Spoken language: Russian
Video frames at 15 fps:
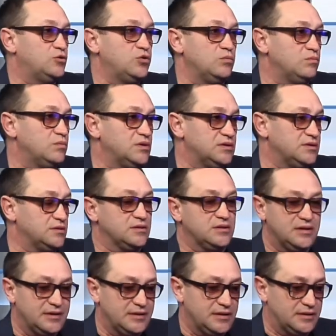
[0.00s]
о том, э,
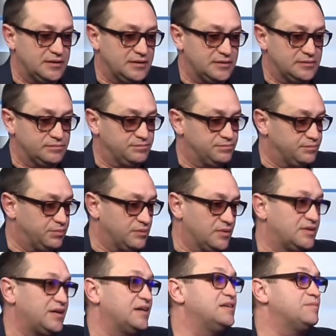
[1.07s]
Эм,
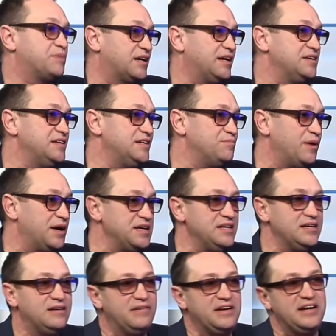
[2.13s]
как проходили
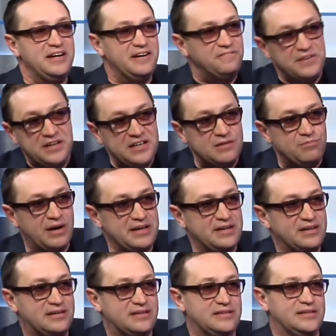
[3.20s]
бои, говорили о фриг
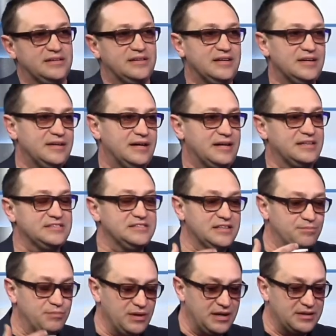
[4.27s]
боях о
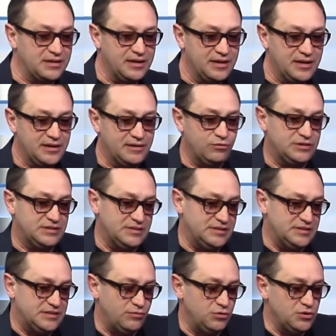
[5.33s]
разных планах. Вот
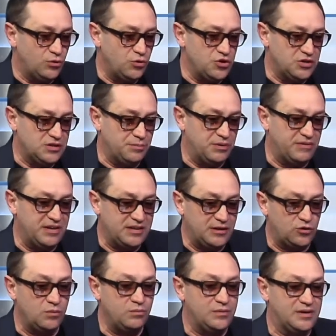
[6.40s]
э, сегодня хочется поговорить
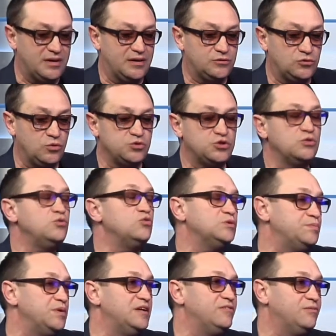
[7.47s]
о том, о том, что не
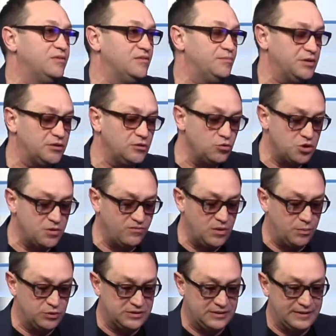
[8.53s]
успели в предыдущем
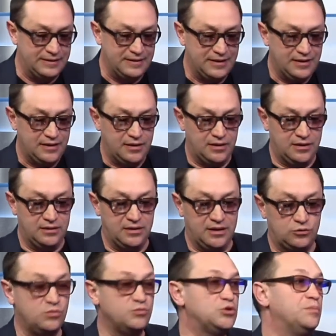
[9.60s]
выпуске, а,
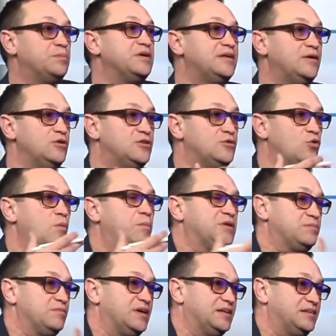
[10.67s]
о том, что передаете
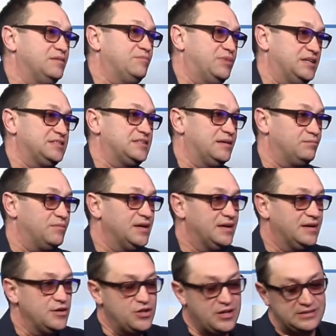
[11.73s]
опыт молодым бойцам.
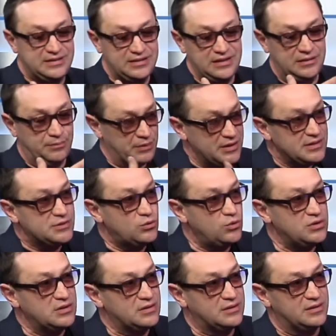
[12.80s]
Часто ли это
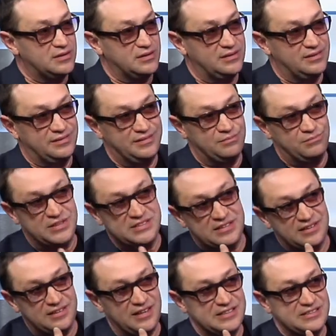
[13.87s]
происходит, э,
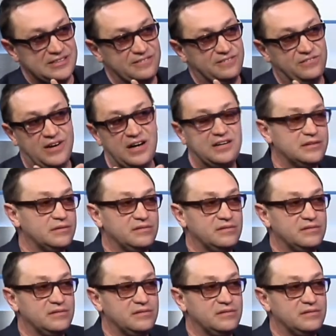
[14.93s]
мастер-классы, как